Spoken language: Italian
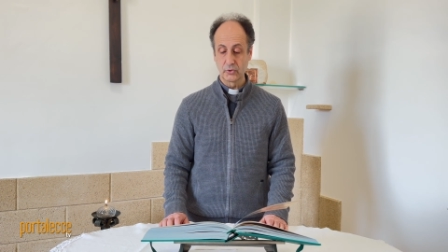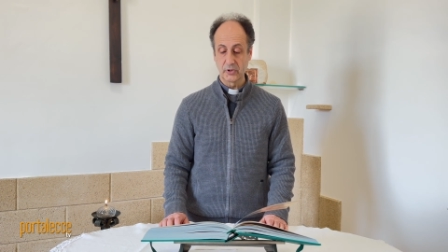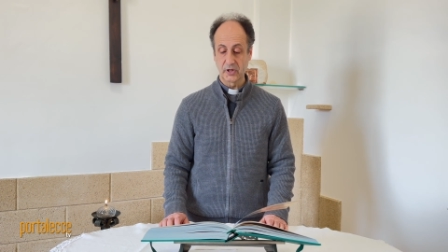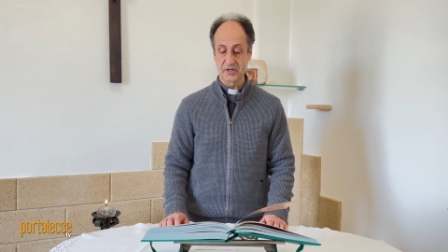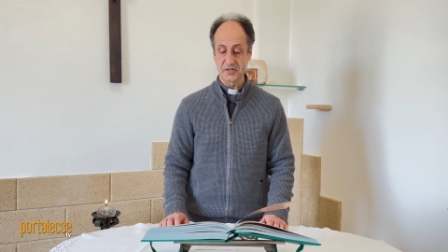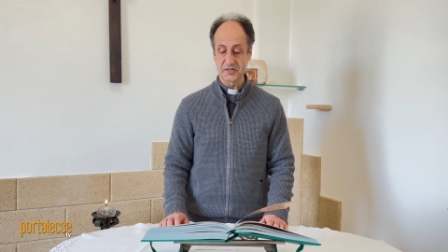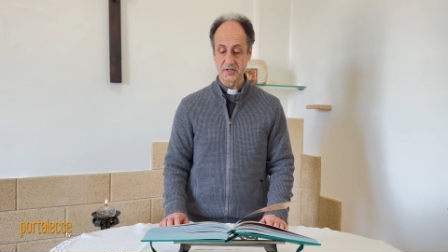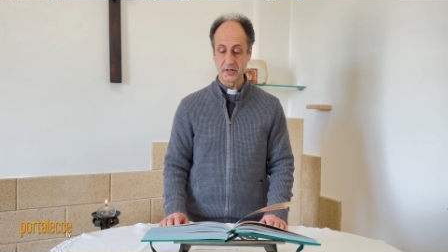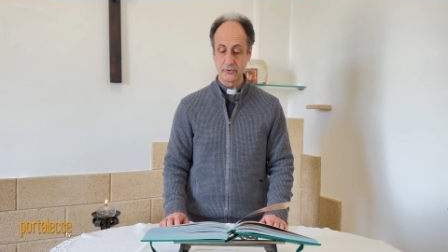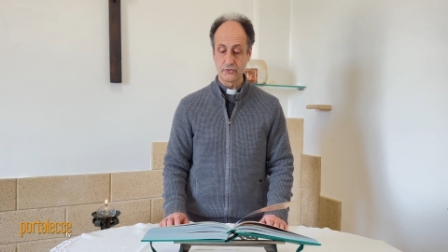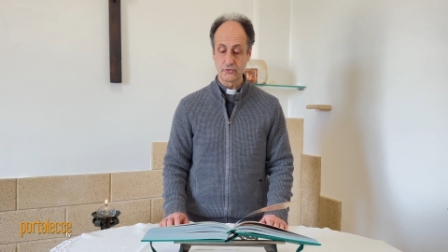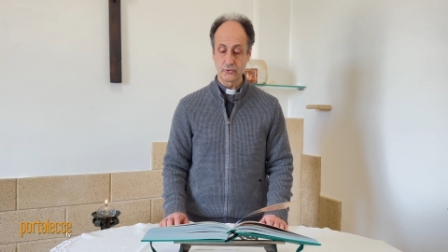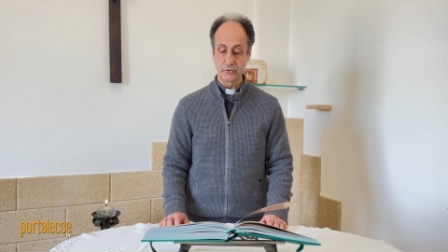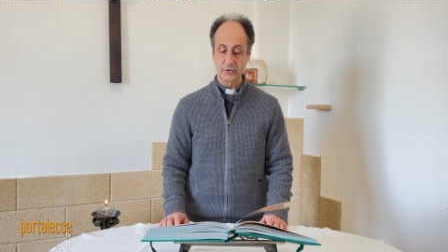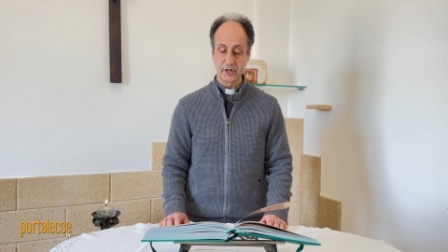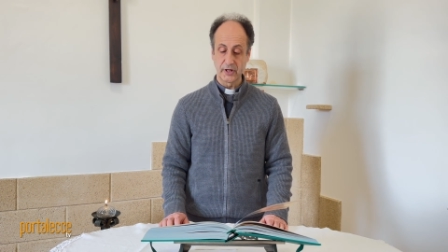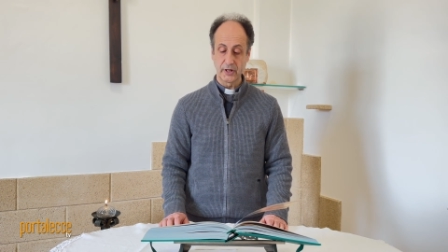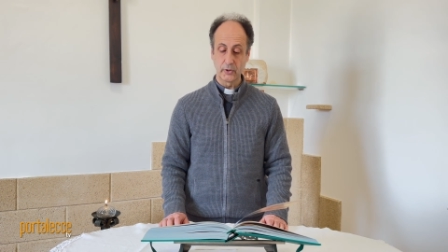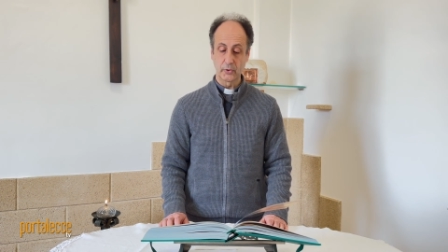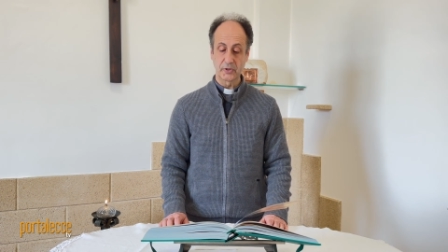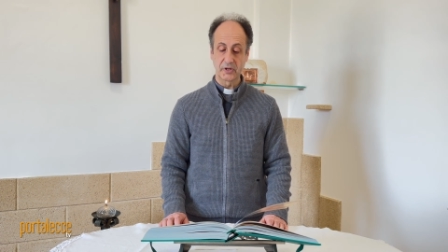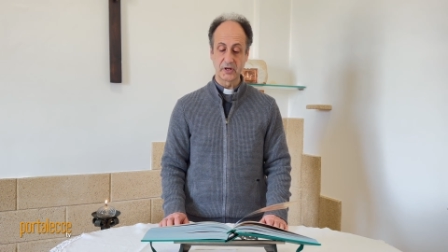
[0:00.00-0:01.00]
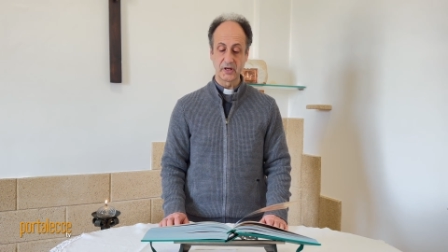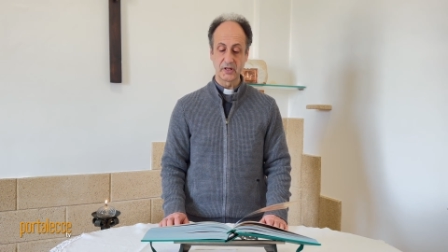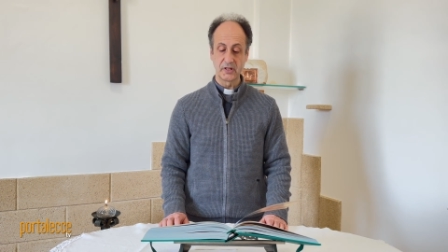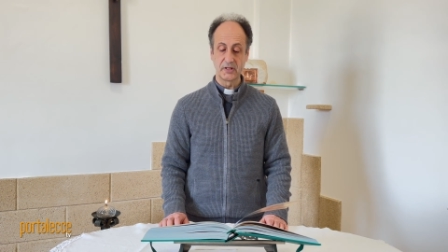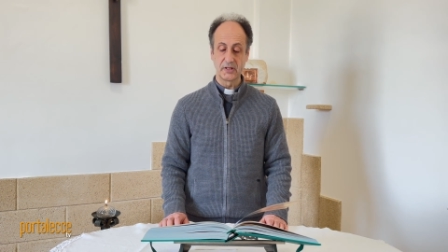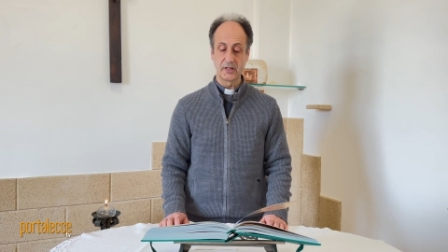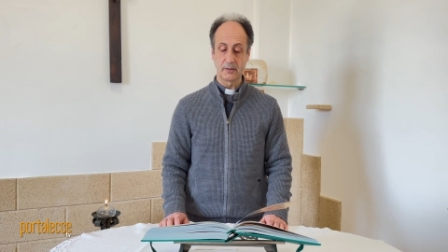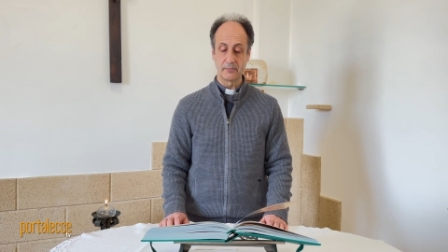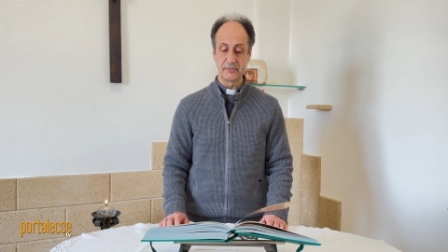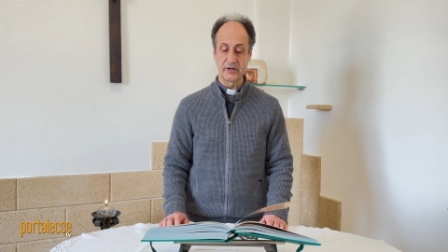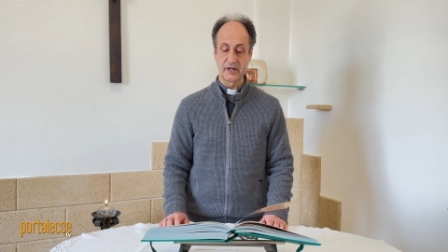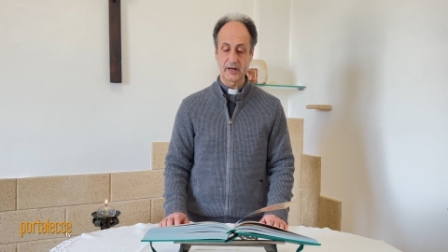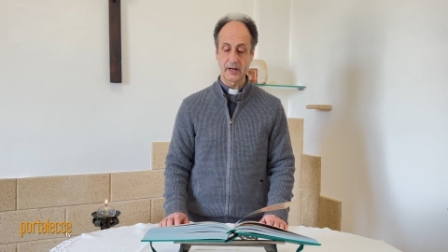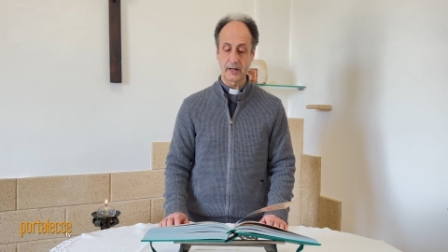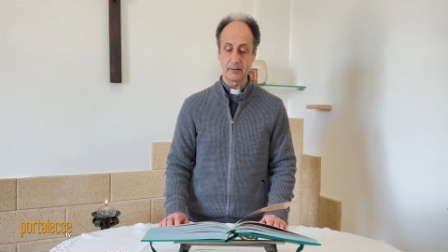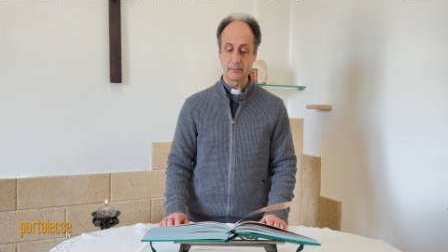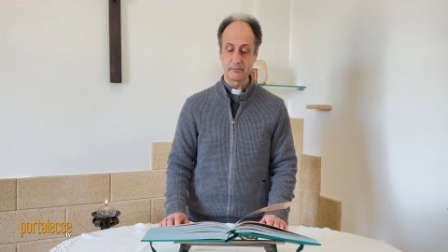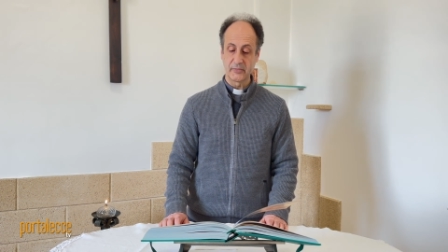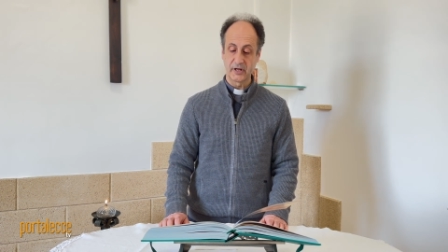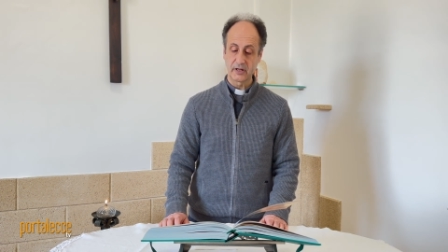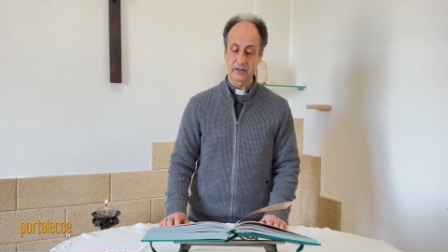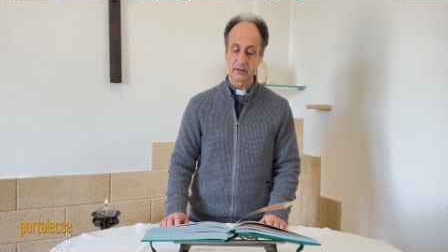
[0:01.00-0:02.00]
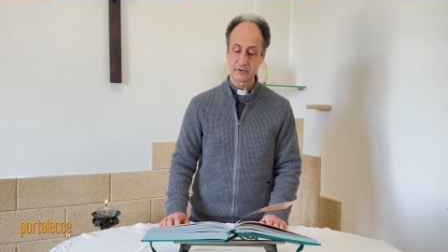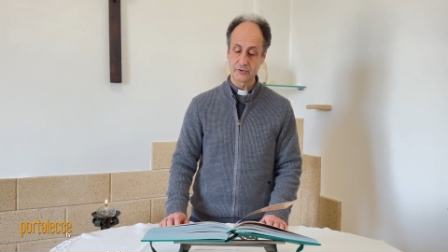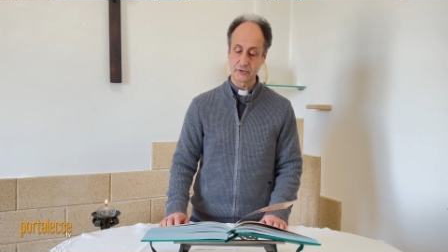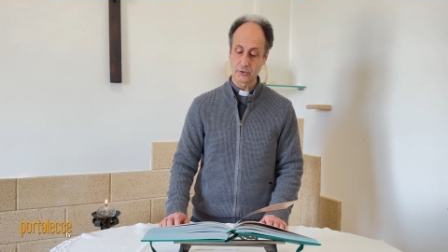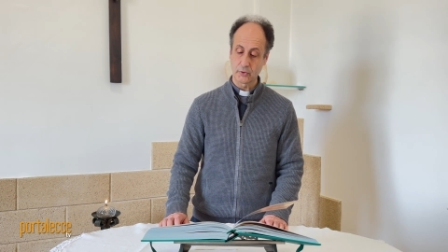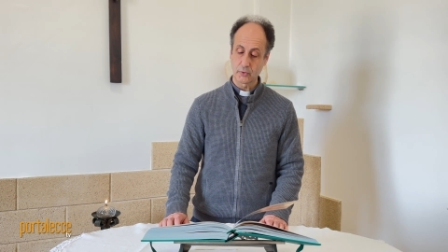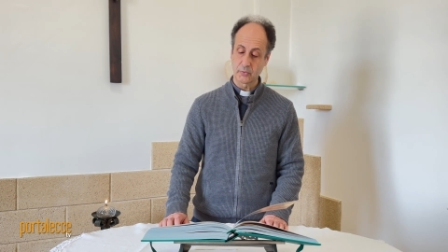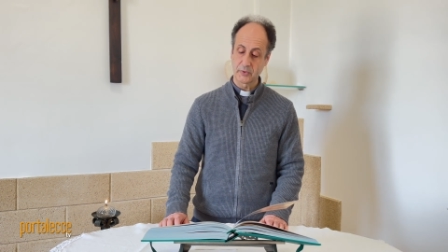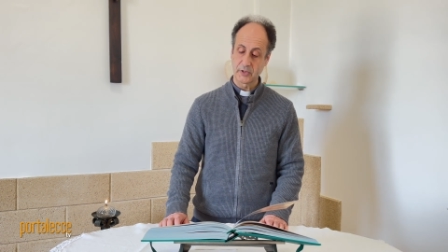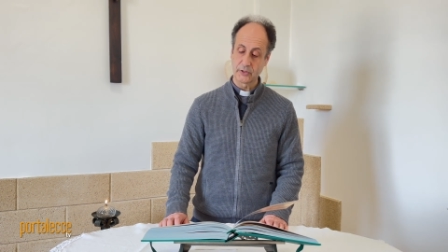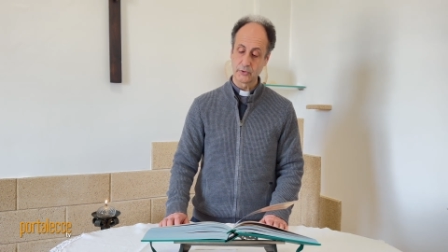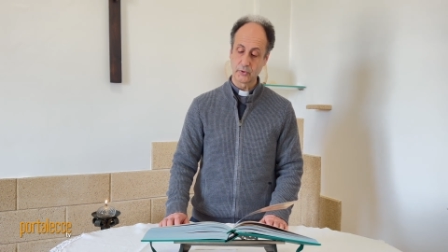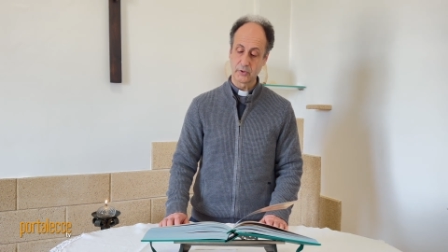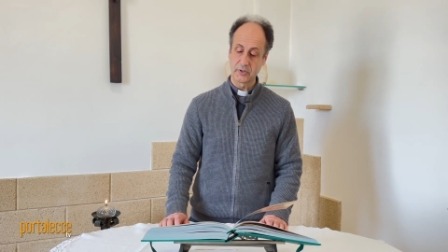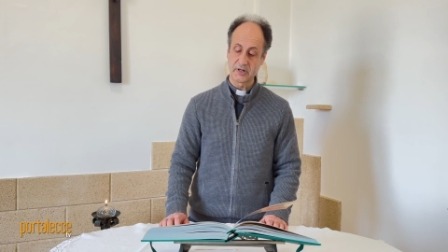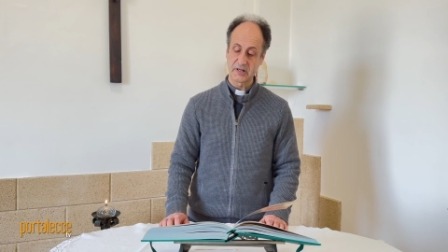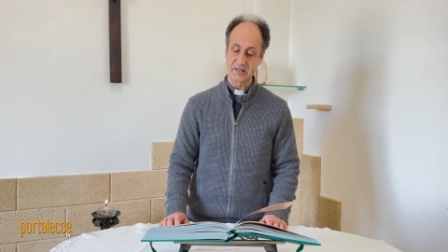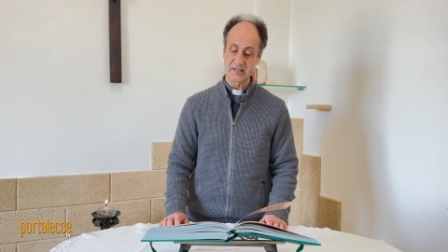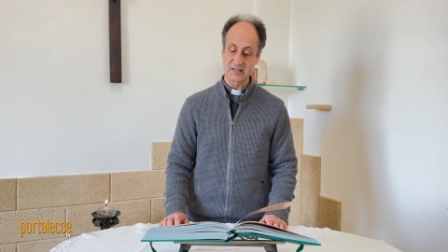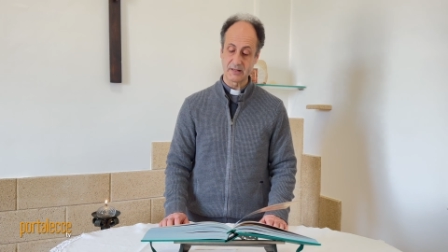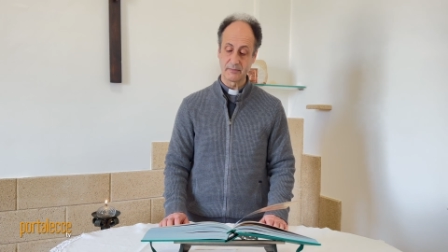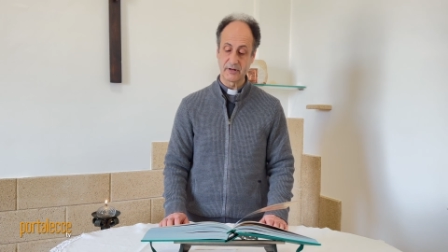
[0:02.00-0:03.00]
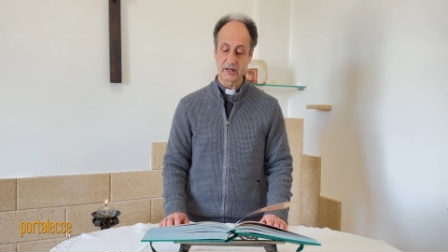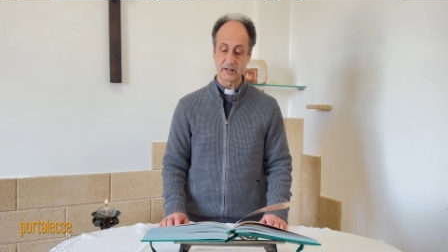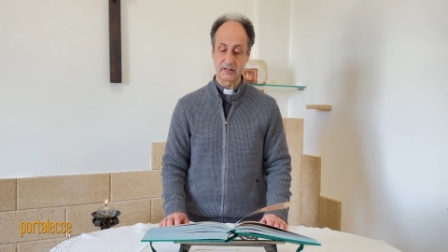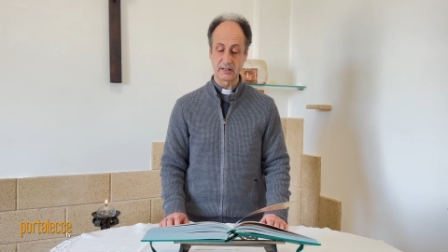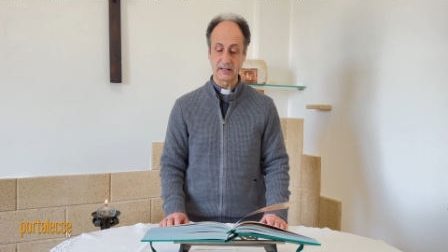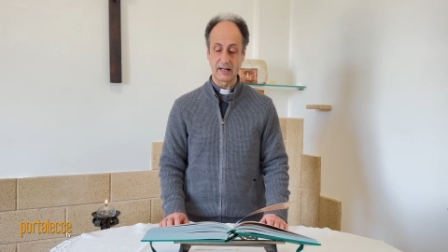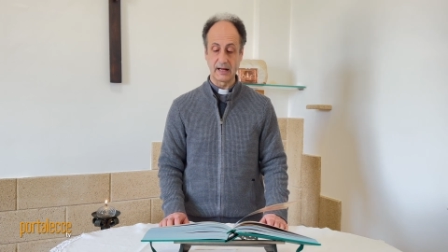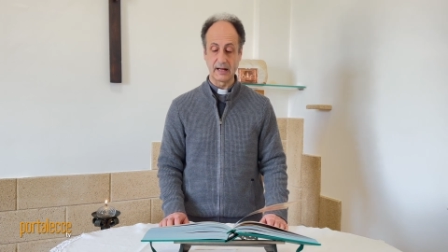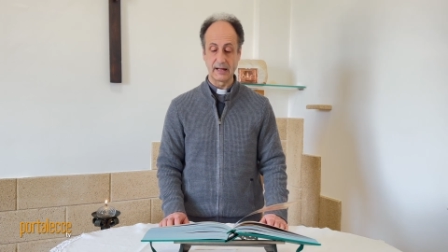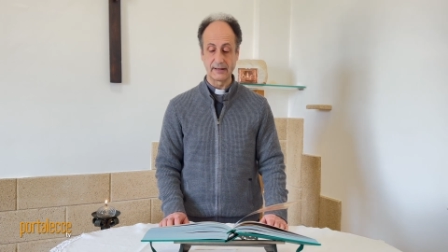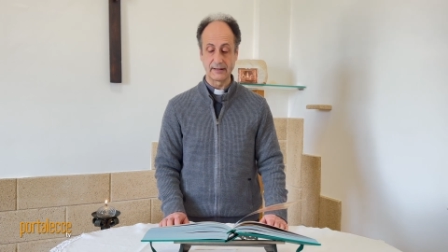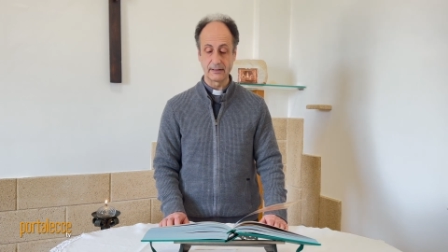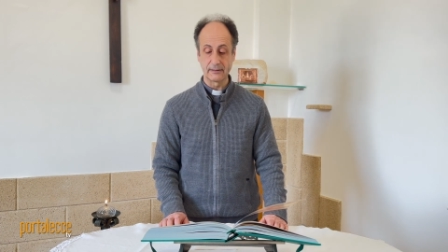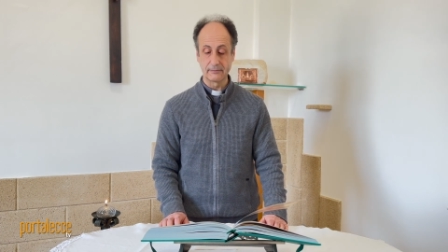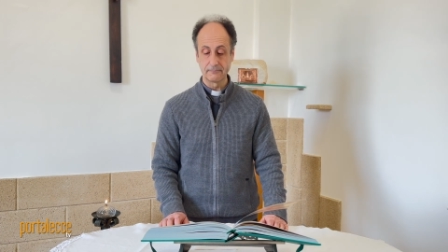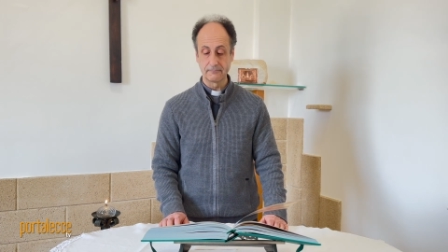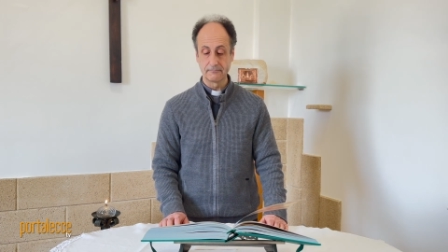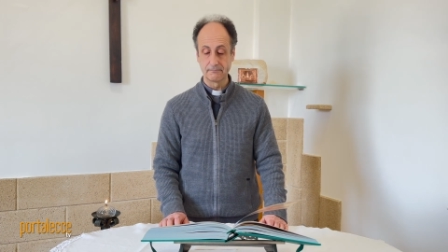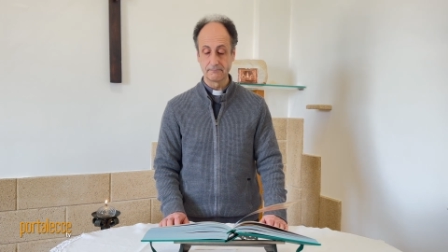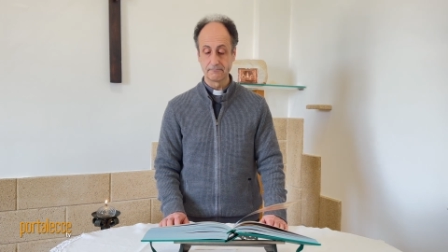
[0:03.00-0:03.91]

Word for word: che sei giudeo chiedi da bere a me che sono una donna samaritana?